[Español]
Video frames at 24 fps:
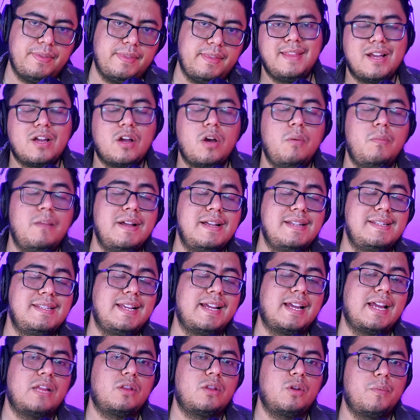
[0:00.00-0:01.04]
de cómo es
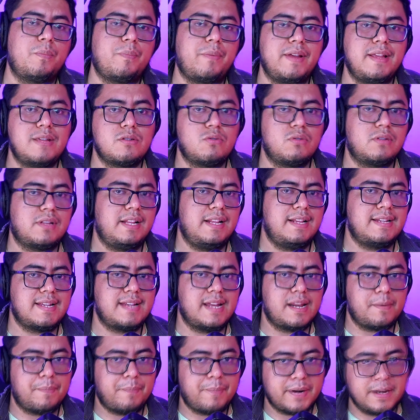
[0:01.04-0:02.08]
de que tú puedes
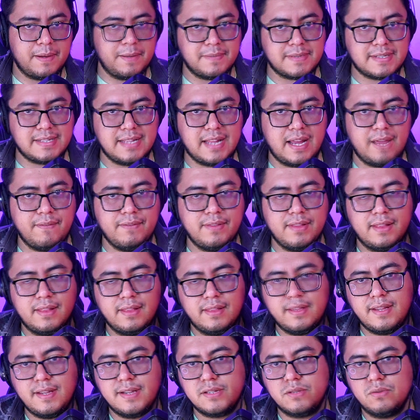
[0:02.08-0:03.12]
utilizar Prims Live
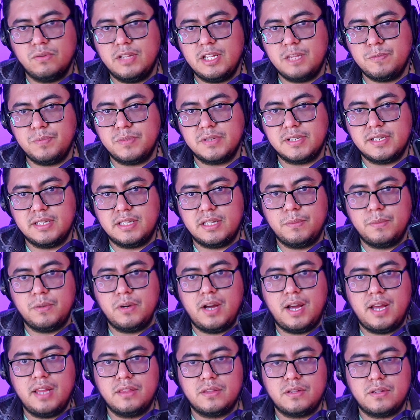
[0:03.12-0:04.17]
desde un
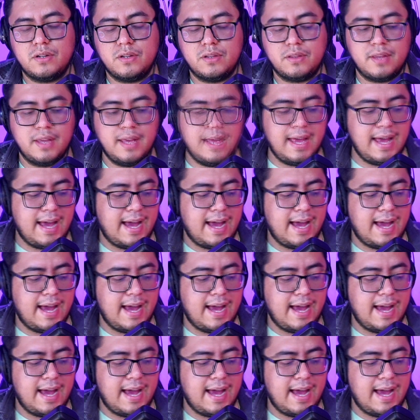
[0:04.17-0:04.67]
dispositivo Android.